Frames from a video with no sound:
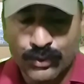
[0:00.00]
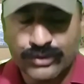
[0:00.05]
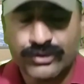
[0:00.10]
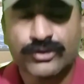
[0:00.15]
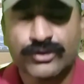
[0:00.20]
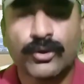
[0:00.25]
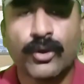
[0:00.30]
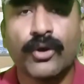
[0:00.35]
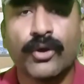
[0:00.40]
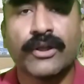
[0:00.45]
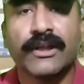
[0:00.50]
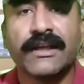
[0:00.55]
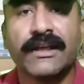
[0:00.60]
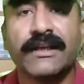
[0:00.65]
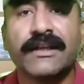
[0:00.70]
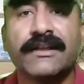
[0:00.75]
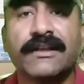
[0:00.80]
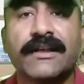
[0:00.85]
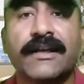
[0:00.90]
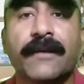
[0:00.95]
उसको
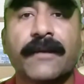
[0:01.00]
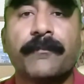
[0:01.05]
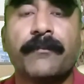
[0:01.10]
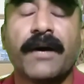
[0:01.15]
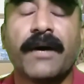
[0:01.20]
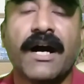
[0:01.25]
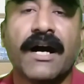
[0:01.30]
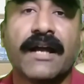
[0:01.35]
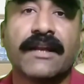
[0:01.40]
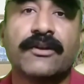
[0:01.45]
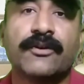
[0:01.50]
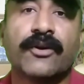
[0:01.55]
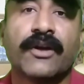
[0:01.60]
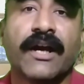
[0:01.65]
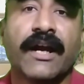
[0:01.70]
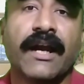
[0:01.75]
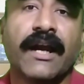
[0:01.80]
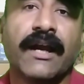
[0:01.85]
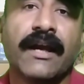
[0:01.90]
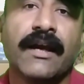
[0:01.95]
ईद के बाद जो
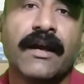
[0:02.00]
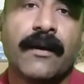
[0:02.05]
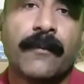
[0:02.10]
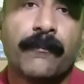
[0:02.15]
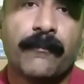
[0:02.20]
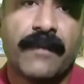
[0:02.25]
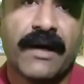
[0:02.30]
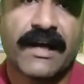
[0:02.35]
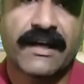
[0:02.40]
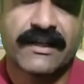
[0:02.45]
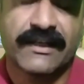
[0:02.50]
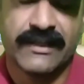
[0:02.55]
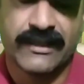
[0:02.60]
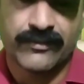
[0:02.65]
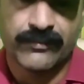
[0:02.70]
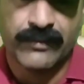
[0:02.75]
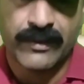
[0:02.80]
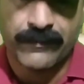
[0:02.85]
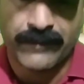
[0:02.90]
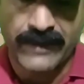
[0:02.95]
है
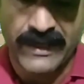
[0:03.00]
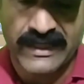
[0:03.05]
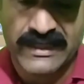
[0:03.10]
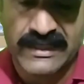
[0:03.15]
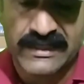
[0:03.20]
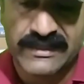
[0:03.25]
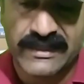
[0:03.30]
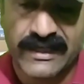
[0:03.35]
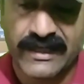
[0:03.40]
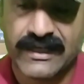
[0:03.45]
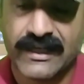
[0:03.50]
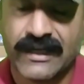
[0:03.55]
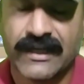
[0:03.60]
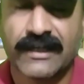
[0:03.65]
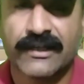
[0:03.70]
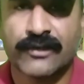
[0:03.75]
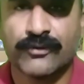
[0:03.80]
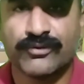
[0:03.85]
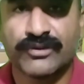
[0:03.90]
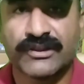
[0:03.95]
मार्केट में फेंका जाएगा
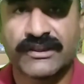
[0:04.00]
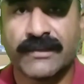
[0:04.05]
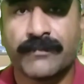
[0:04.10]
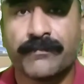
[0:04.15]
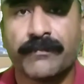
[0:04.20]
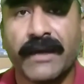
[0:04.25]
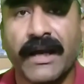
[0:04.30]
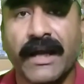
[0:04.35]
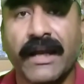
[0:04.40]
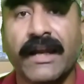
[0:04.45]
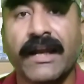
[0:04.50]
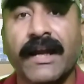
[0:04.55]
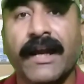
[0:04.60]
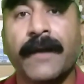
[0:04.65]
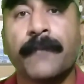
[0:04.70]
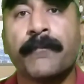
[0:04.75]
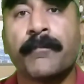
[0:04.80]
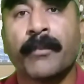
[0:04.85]
लेकिन उससे पहले